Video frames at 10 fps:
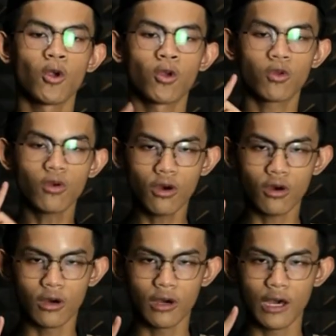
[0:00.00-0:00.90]

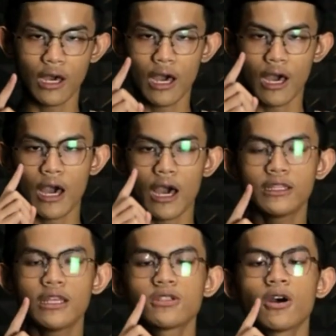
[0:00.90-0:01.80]
Sungguh
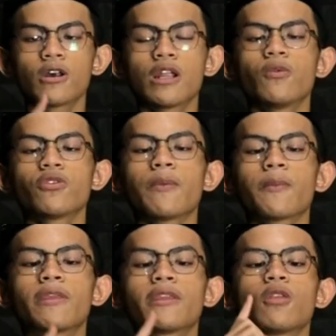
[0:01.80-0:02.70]
ada seorang
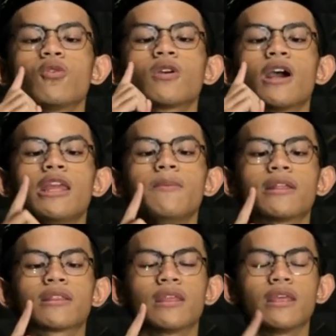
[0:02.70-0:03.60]
mengucapkan satu
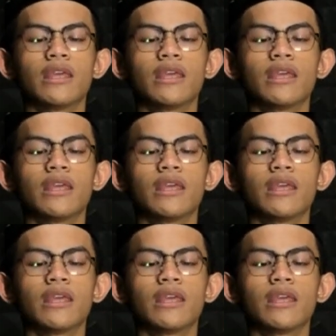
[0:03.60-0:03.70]
kalimat